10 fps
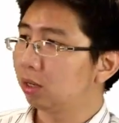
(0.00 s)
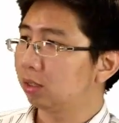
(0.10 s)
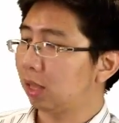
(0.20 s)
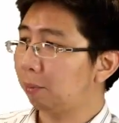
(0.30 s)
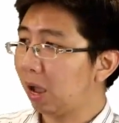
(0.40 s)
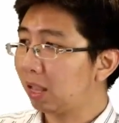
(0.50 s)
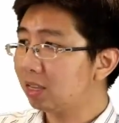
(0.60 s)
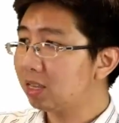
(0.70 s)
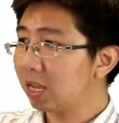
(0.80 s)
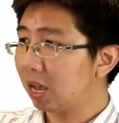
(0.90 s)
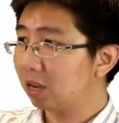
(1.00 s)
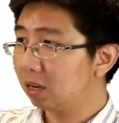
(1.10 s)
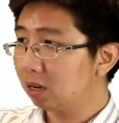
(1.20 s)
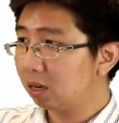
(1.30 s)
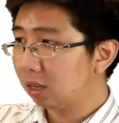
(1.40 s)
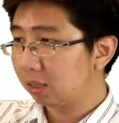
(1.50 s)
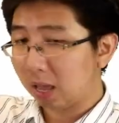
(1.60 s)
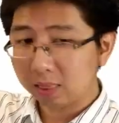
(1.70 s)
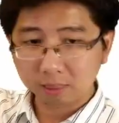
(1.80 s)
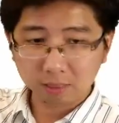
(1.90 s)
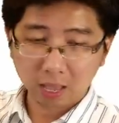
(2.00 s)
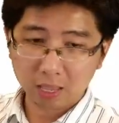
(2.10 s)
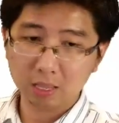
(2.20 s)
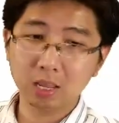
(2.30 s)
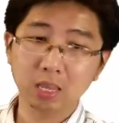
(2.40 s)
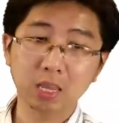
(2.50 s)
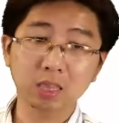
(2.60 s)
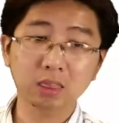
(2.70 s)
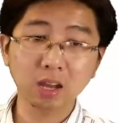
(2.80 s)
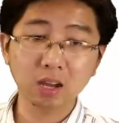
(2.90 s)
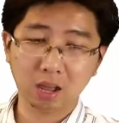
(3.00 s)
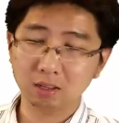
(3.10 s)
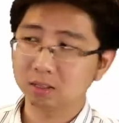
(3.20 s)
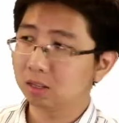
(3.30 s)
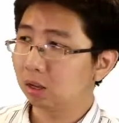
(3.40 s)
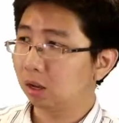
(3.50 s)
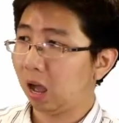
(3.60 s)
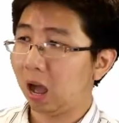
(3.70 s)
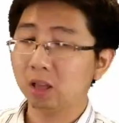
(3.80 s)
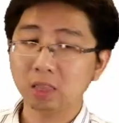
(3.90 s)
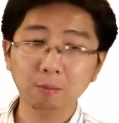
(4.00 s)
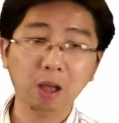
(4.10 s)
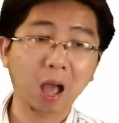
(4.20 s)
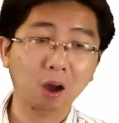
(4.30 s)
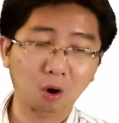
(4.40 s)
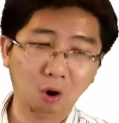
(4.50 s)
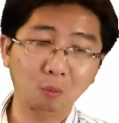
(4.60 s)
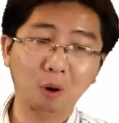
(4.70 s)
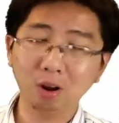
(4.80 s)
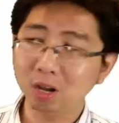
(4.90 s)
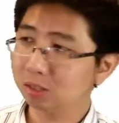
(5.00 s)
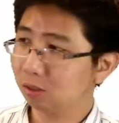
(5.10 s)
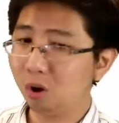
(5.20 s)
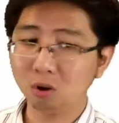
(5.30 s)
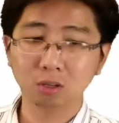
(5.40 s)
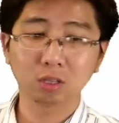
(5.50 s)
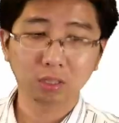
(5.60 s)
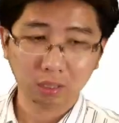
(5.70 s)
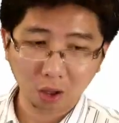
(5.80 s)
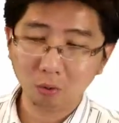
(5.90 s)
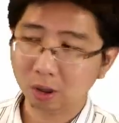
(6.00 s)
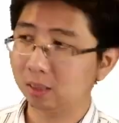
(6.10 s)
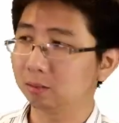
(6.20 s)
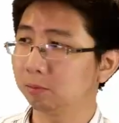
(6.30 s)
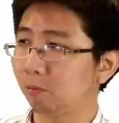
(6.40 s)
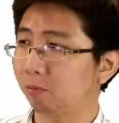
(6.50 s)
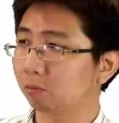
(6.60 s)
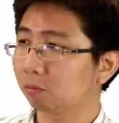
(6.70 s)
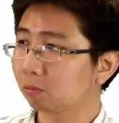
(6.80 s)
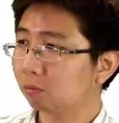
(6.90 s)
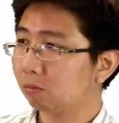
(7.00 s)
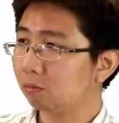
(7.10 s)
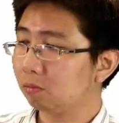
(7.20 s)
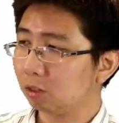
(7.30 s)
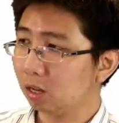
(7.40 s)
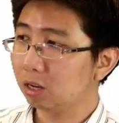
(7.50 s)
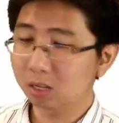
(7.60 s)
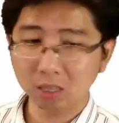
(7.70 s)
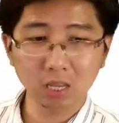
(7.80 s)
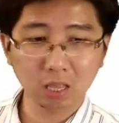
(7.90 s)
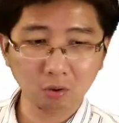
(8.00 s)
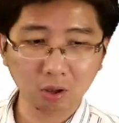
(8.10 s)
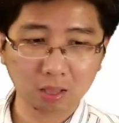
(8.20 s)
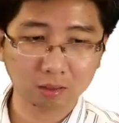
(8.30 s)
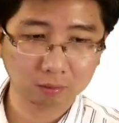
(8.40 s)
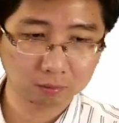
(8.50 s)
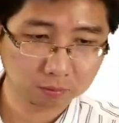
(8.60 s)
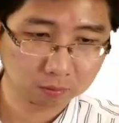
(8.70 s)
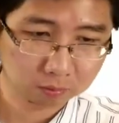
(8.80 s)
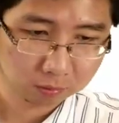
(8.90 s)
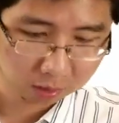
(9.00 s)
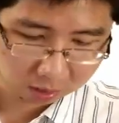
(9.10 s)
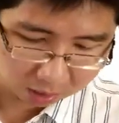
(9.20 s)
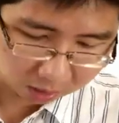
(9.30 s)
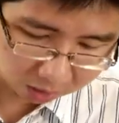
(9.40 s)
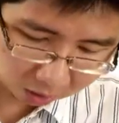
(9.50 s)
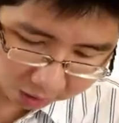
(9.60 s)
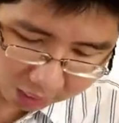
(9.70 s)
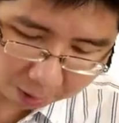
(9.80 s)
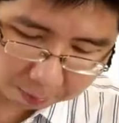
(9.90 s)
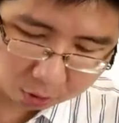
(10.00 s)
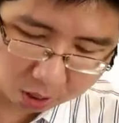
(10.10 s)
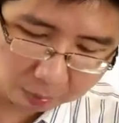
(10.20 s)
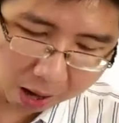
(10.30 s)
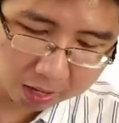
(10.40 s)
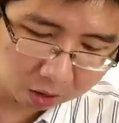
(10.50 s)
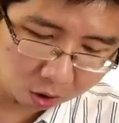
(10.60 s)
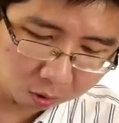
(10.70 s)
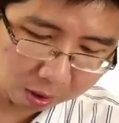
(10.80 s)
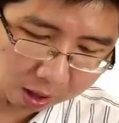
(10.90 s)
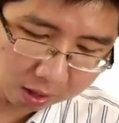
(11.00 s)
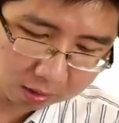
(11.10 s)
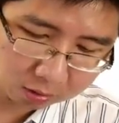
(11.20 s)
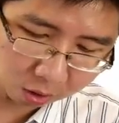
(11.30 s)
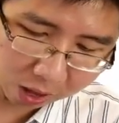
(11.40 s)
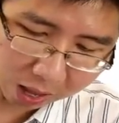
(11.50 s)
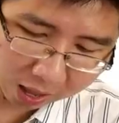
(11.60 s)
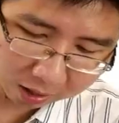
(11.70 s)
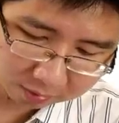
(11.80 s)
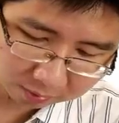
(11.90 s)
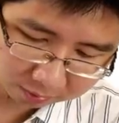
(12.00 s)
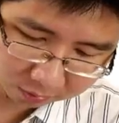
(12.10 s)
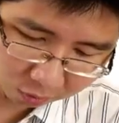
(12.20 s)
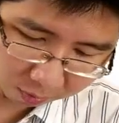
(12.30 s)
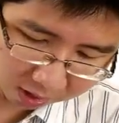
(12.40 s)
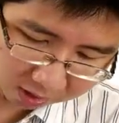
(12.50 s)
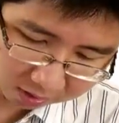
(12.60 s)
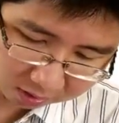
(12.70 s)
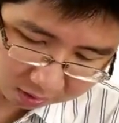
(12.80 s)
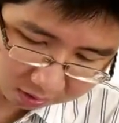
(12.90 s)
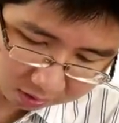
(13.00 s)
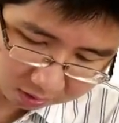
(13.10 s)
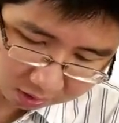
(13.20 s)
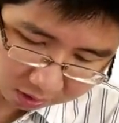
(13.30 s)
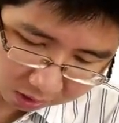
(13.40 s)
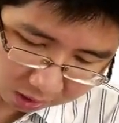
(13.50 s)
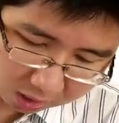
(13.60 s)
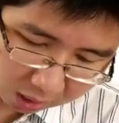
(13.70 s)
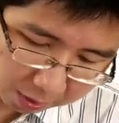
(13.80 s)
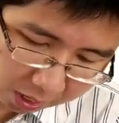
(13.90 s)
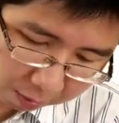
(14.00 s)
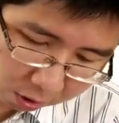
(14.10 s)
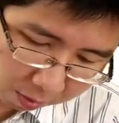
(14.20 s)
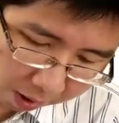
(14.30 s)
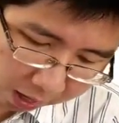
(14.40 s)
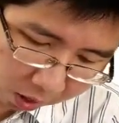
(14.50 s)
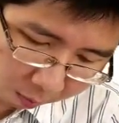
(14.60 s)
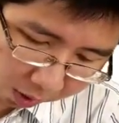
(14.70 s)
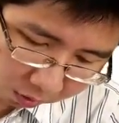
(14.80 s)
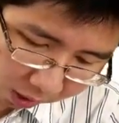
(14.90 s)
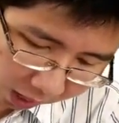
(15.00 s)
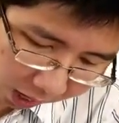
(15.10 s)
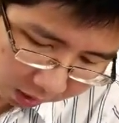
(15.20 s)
สำคัญจริงๆอ่ะคือถ้าใส่รีฮีเตอร์อ่ะ ขา เทมขาออกของบอยเลอร์ต้องเท่ากัน ก็คือทีเท่ากัน เราก็ได้ดั W เทอร์บายเนี่ยออกมา 2 ค่า ถูกไหมก็คือจะมีดั W เทอร์บายเนี่ยออกมาตัวนี้ค่าหนึ่ง